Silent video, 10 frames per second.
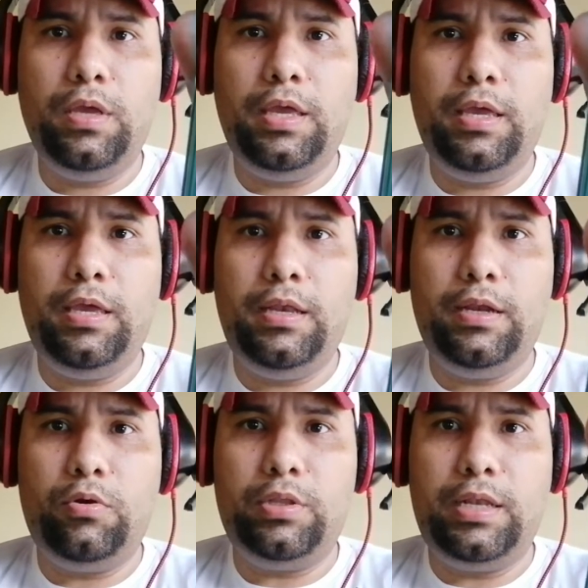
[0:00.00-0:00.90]
Eh,
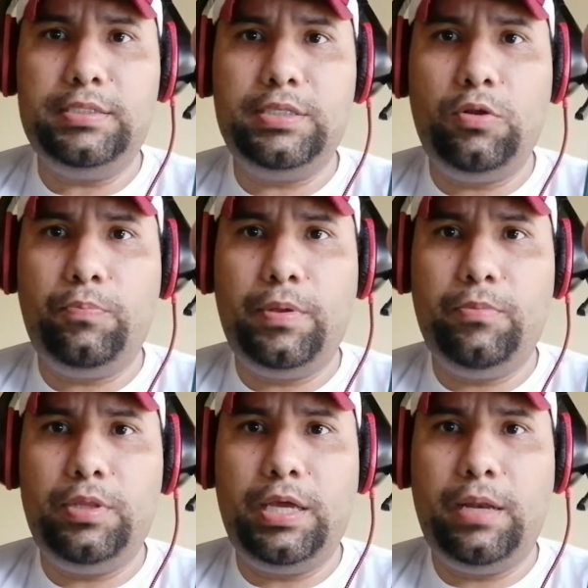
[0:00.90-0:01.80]
recordarles que no
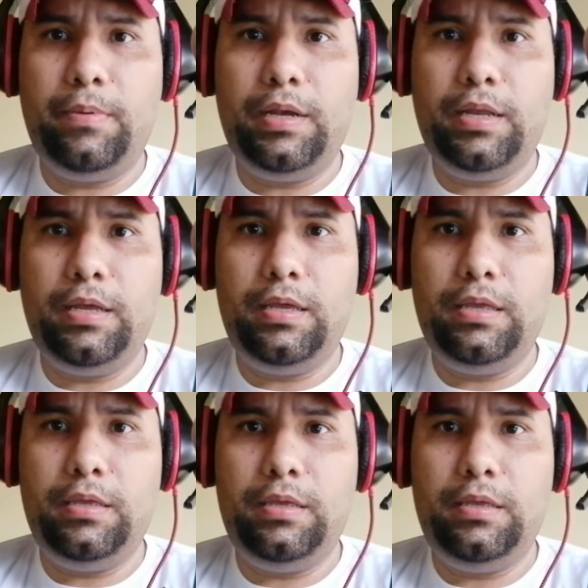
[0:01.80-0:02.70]
podemos dejar, ¿verdad?
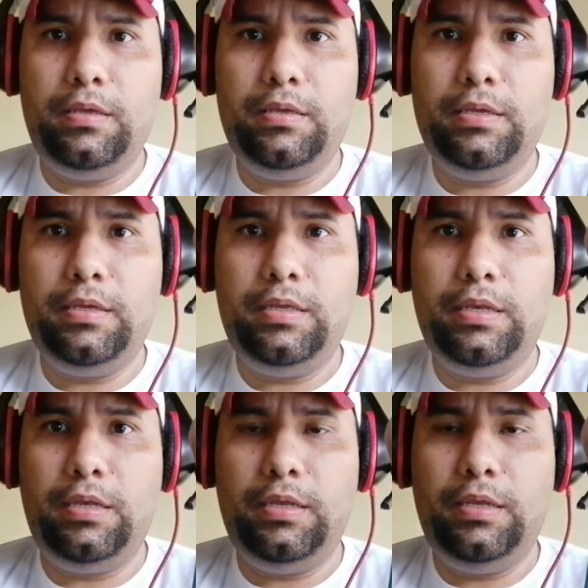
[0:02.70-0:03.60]
Eh,
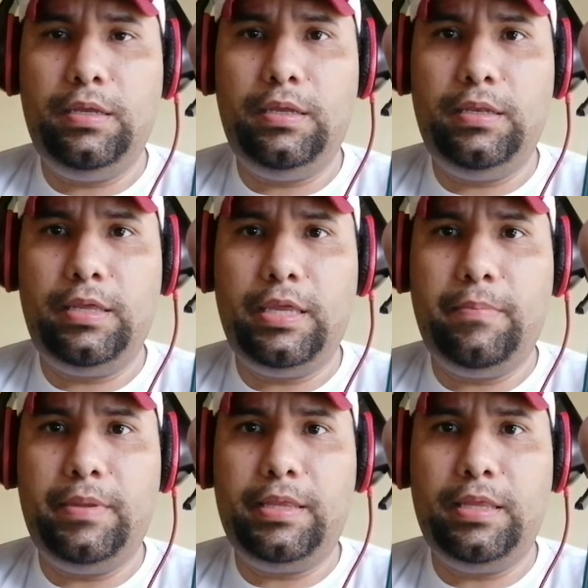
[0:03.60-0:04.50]
que la
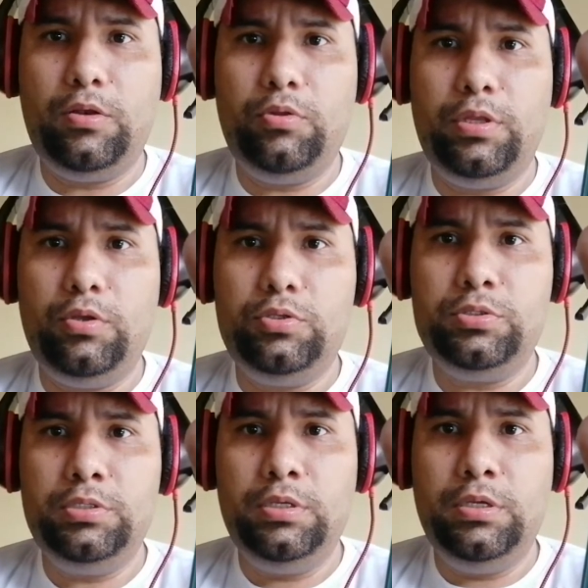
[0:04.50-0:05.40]
yemita de los
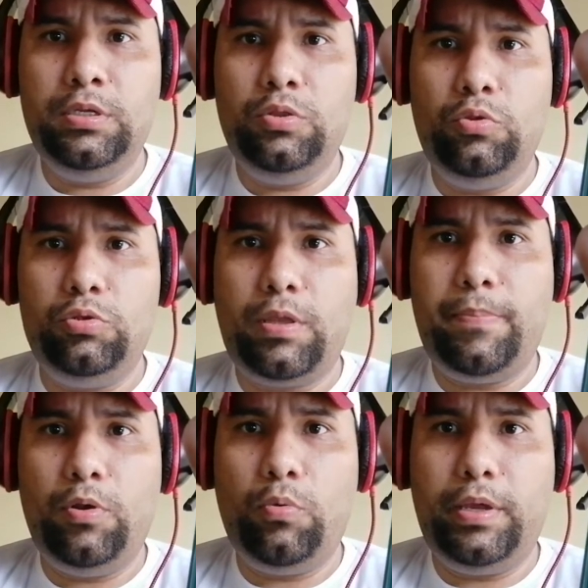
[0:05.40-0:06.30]
dedos no
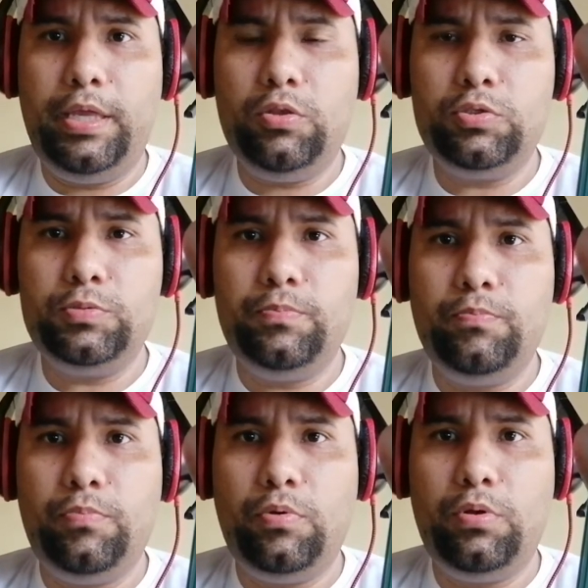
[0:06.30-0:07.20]
tapen los huequitos,
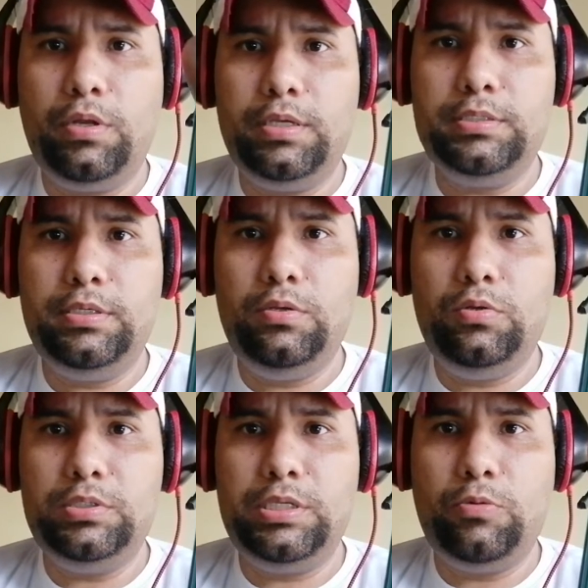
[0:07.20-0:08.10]
porque si
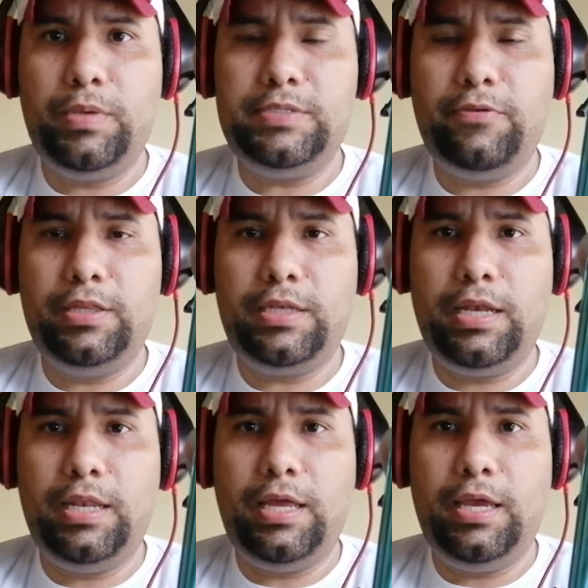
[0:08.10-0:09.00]
no se nos va a
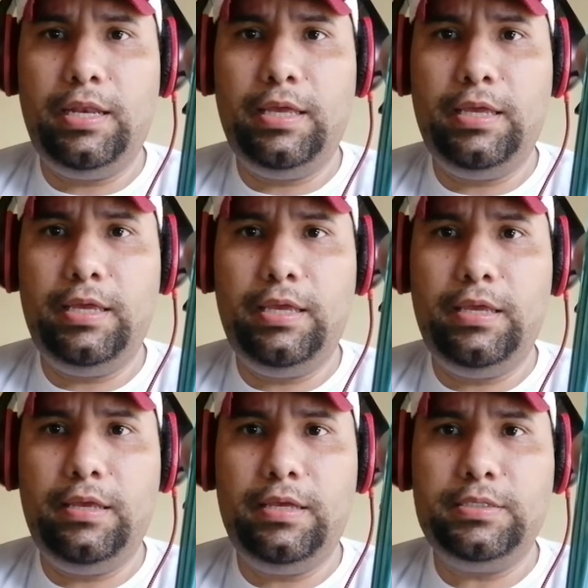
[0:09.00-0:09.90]
filtrar el aire
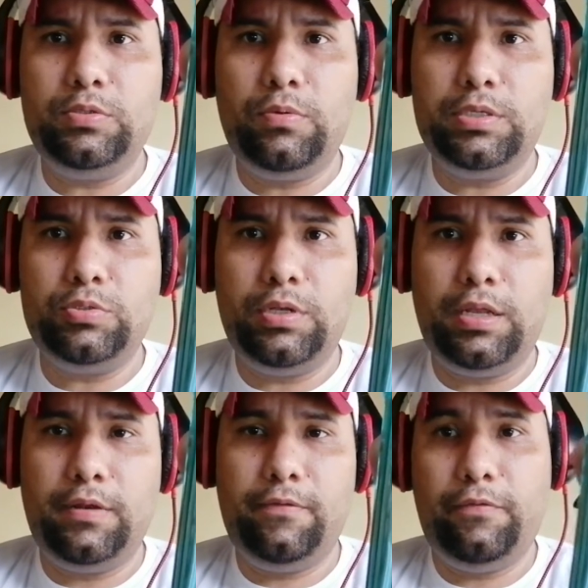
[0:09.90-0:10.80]
y eso va a
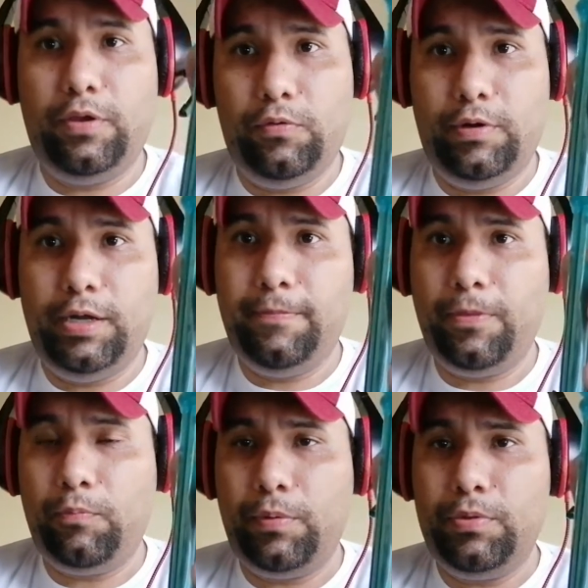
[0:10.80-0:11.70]
sonar feo, ¿verdad?
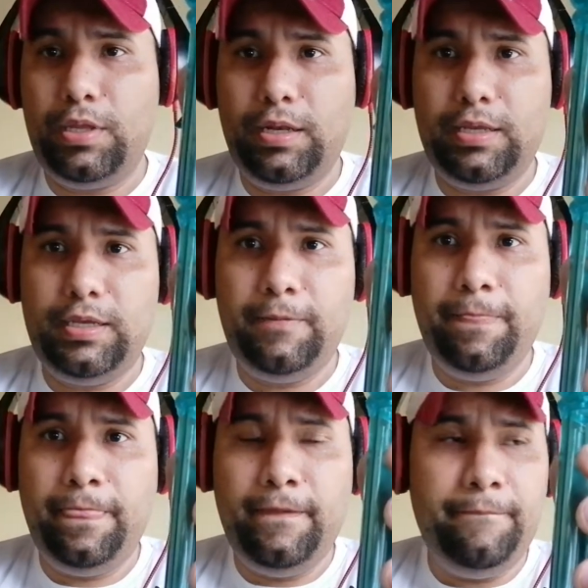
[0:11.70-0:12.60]
No podemos dejar que,
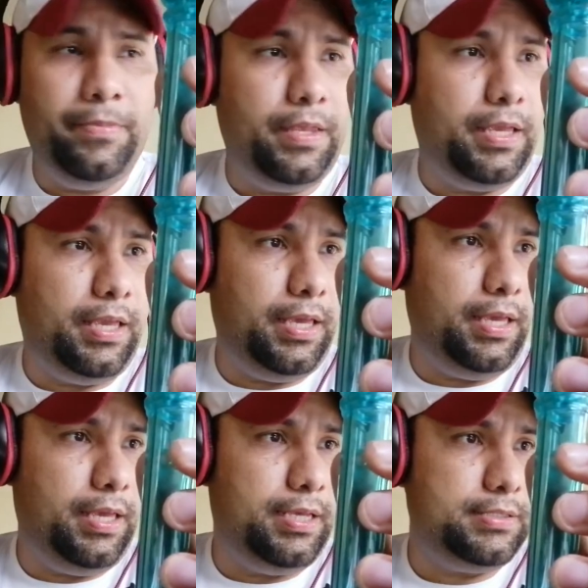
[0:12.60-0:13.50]

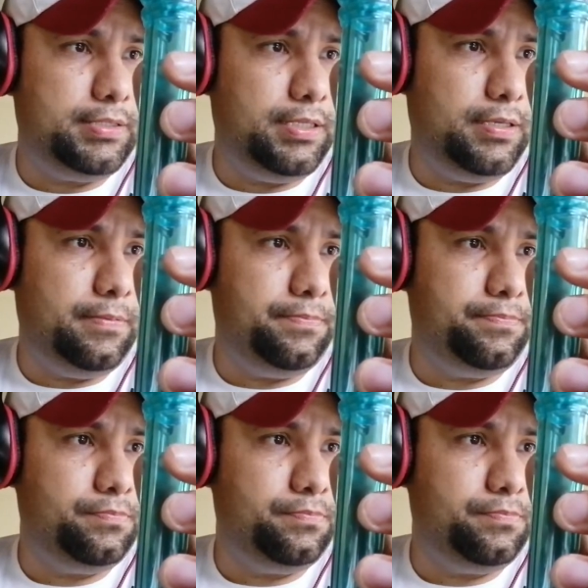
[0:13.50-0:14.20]
que, este,